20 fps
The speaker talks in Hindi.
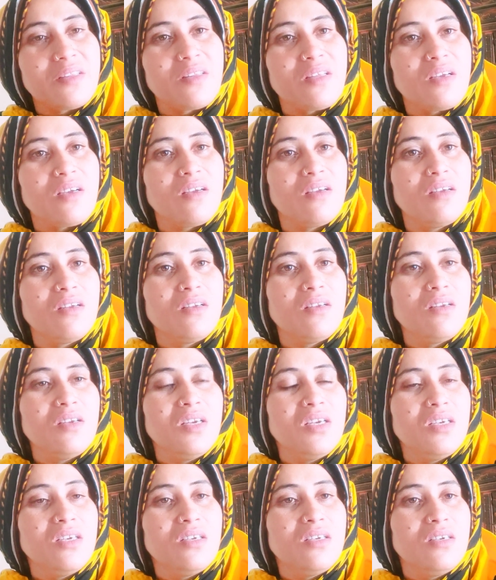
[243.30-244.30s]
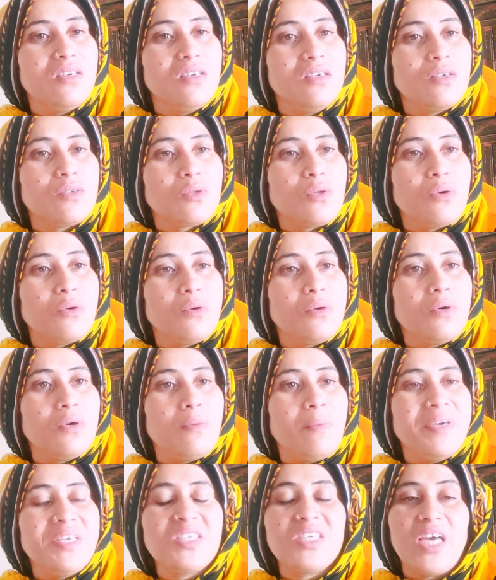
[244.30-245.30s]
देते हैं तो
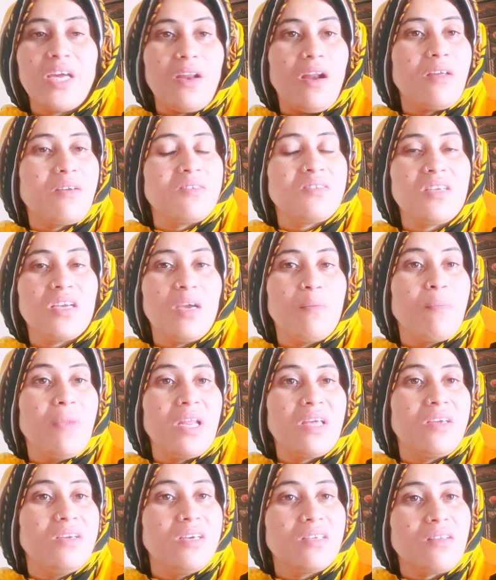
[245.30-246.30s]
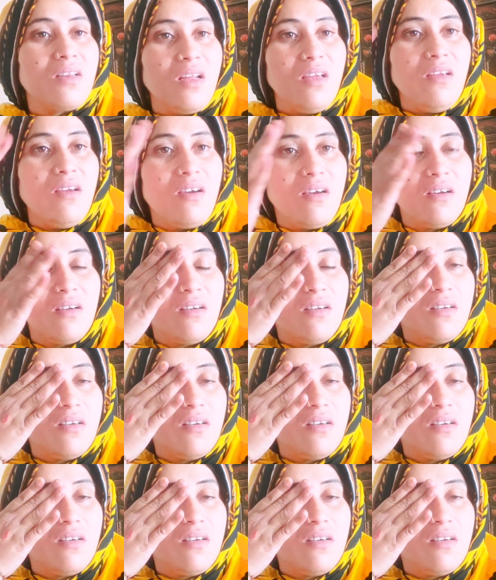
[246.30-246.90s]
भाई चैनल किसी की मलकियत नहीं है